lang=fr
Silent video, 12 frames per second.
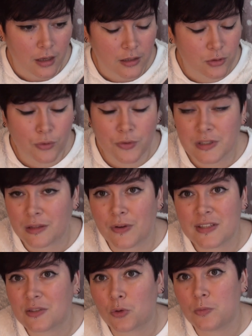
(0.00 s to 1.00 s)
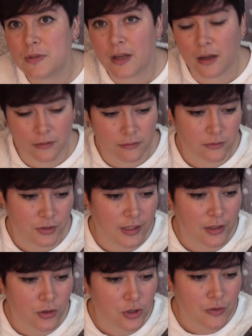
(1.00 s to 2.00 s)
Je trouve cette phrase est trop bizarre.
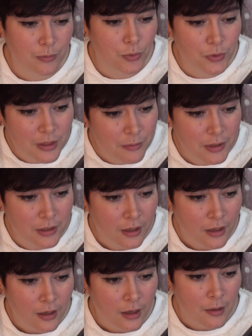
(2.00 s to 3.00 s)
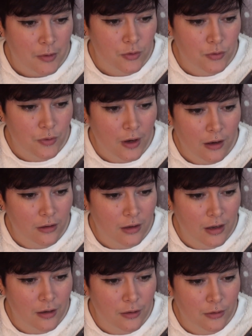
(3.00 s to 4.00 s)
D'accord, je viens de bugger, mais. Parce que tu vois, euh,
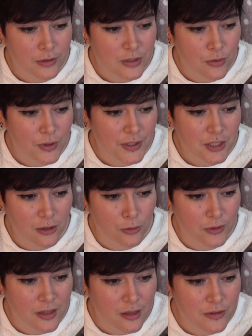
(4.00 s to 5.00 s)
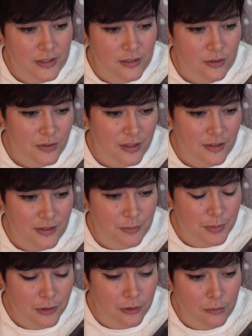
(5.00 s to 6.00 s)
elle euh, qui se voit déjà condamnée à une existence
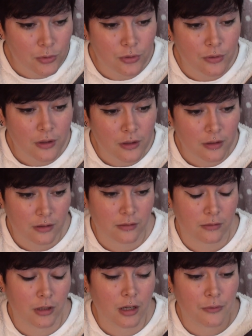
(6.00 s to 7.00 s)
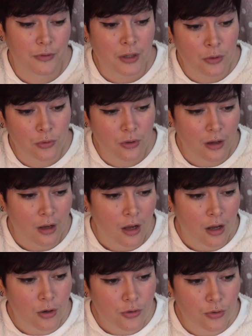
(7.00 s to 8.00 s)
insipide, normalement, devrait. Voilà, virgule.
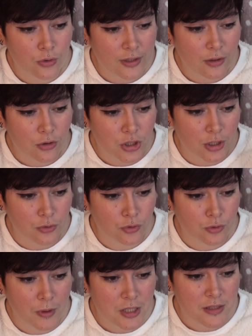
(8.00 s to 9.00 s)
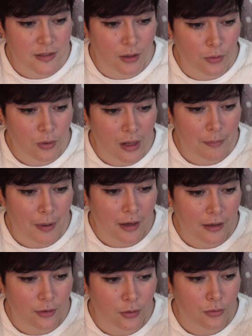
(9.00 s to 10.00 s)
Lorsque l'étrange château du magicien Hul
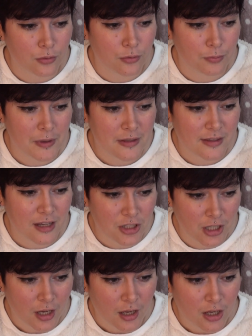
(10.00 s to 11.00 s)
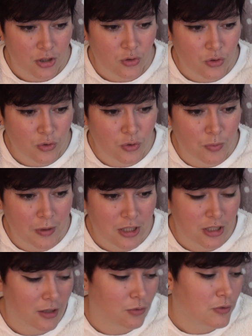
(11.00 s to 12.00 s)
apparaît dans le paysage, changeant de place
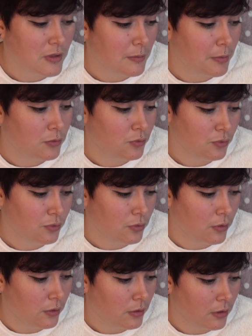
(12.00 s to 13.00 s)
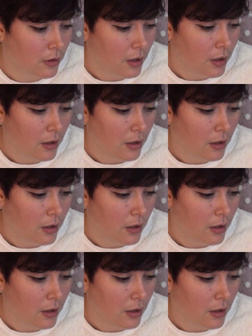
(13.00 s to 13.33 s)
chaque nuit, c'est pas du tout. Euh.